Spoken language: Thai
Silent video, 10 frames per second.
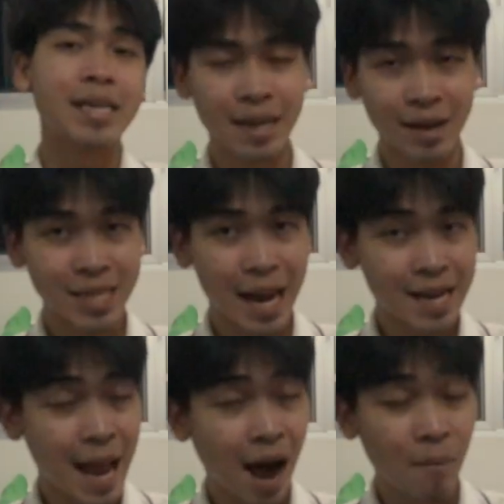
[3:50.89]
แล้วก็ใช้
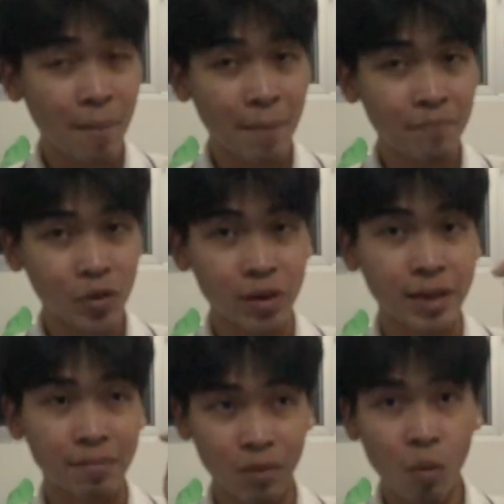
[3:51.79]
ยาวมาแบบจนถึ
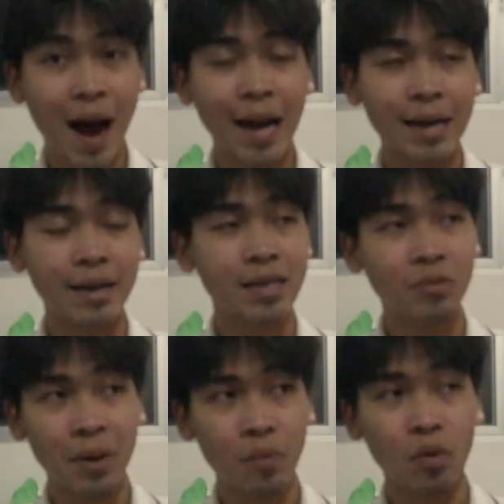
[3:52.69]
งเมื่อวานเลยก็คือ
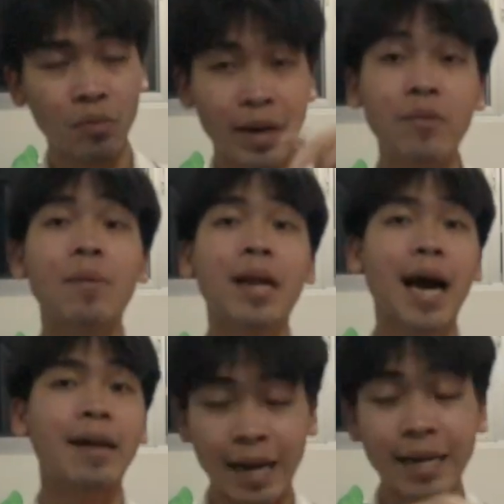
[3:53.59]
วันพุธวันนี้วันพฤ
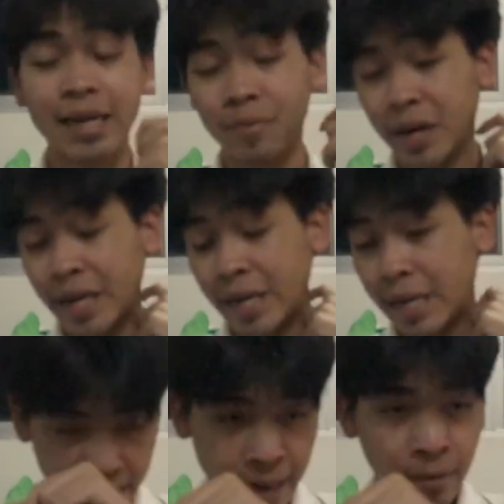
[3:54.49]
หัสอาทิตย์หนึ่งพอดี
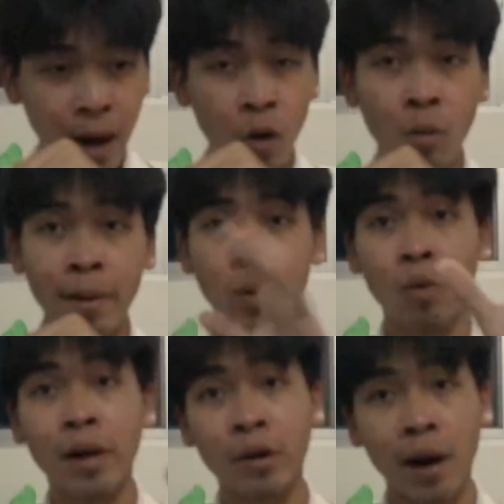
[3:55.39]
เดี๋ยวเรามาดู
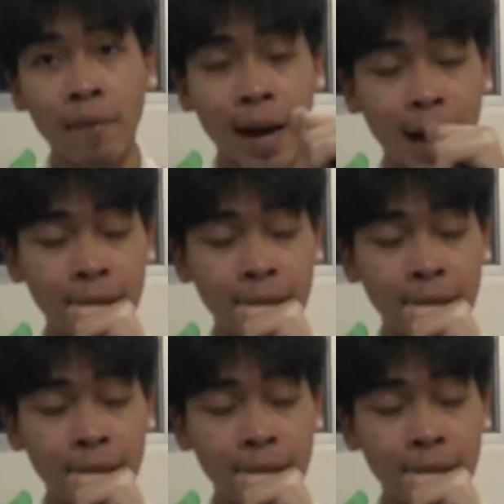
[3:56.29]
กันดีกว่าว่า